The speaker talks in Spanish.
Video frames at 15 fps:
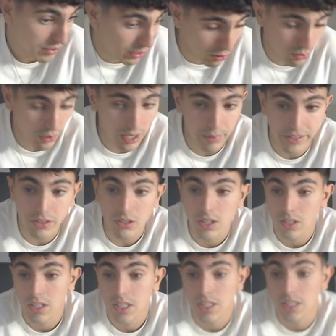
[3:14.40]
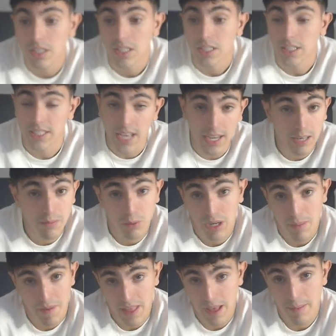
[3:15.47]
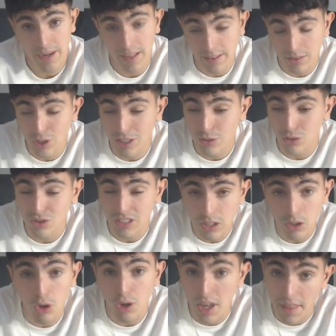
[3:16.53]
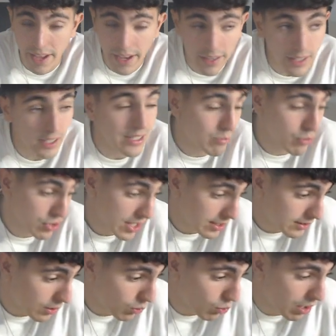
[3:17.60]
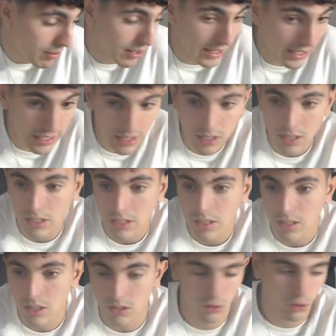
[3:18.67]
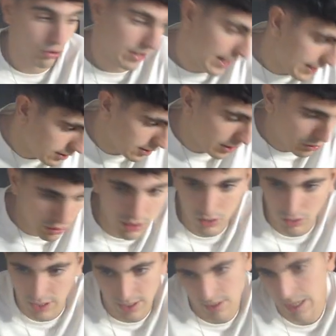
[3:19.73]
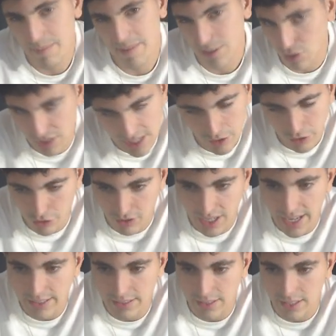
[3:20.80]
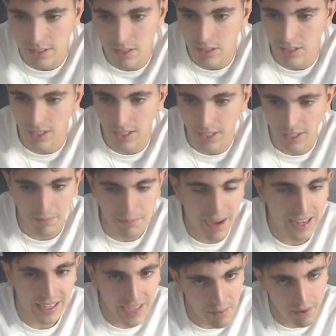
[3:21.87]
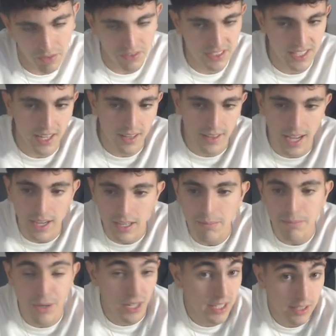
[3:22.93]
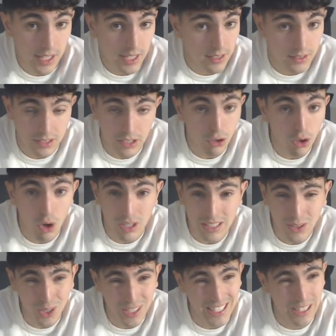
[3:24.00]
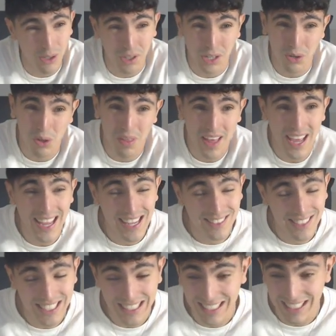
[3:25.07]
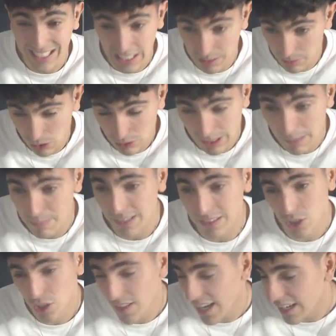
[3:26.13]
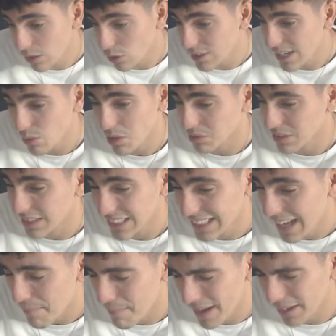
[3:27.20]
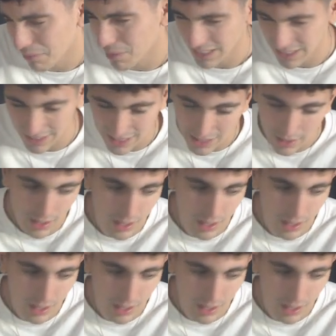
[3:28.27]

que es un cabreo. Y Ángel pues la mandaba para adentro, ya son cinco goles de Ángel, que mucha gente dudaba de él, otra gente no, creo que la mayoría, yo creo que la gente eh, bancaba el fichaje de Ángel, pero ahí está, cinco gritos y lo que nos da es increíble, o sea, el partido de Ángel hoy es una auténtica barbaridad,